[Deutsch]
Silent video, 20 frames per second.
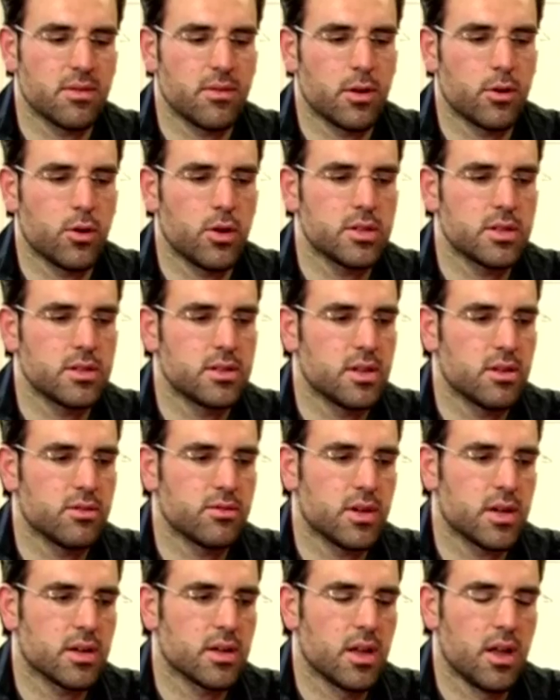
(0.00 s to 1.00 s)
einfach Leute, die
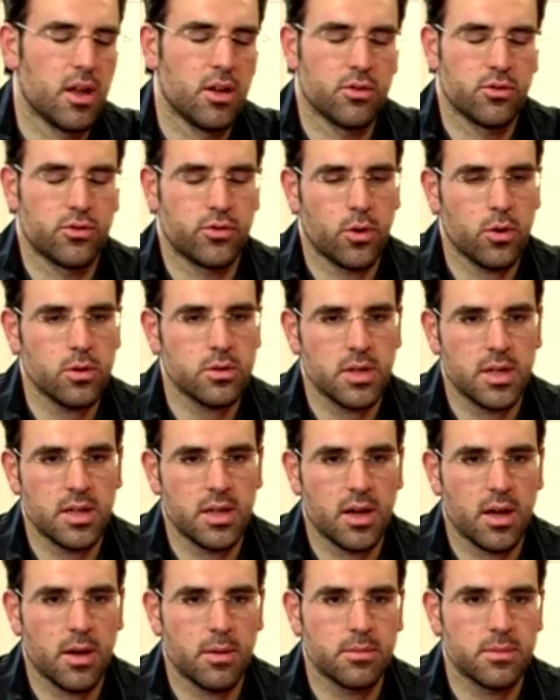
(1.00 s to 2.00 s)
einfach
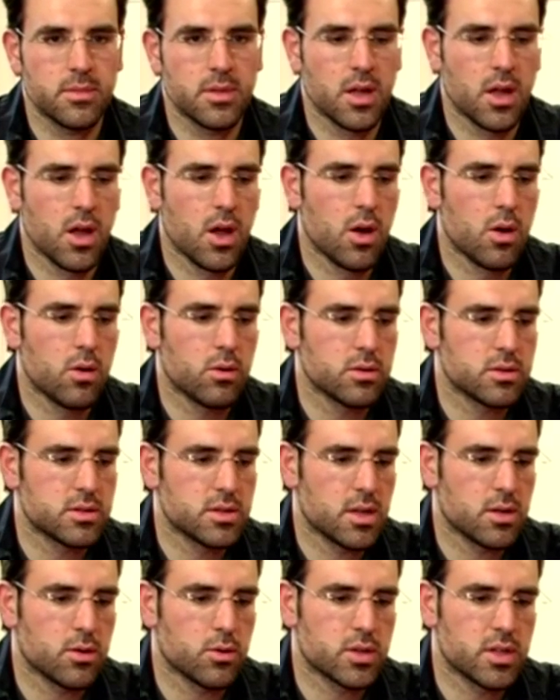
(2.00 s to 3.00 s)
Vorurteile haben und
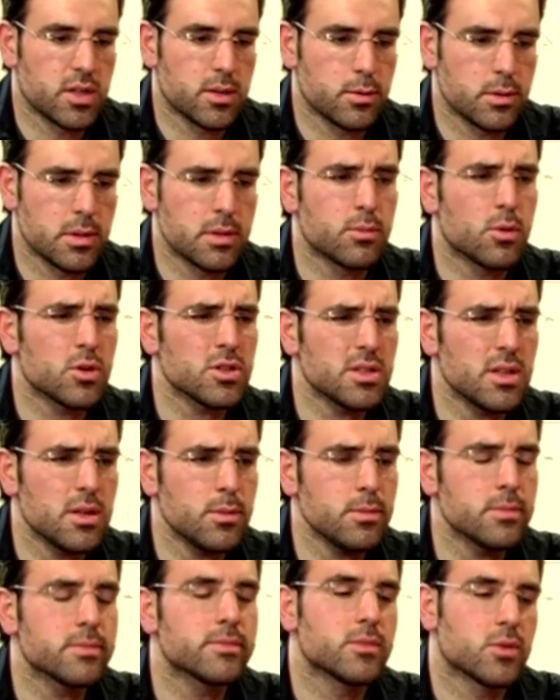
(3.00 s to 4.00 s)
sagen, okay,
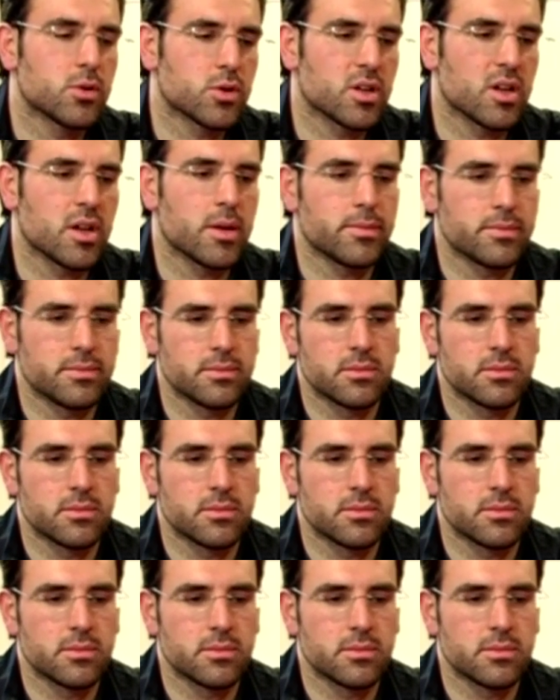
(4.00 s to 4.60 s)
Moslem, okay,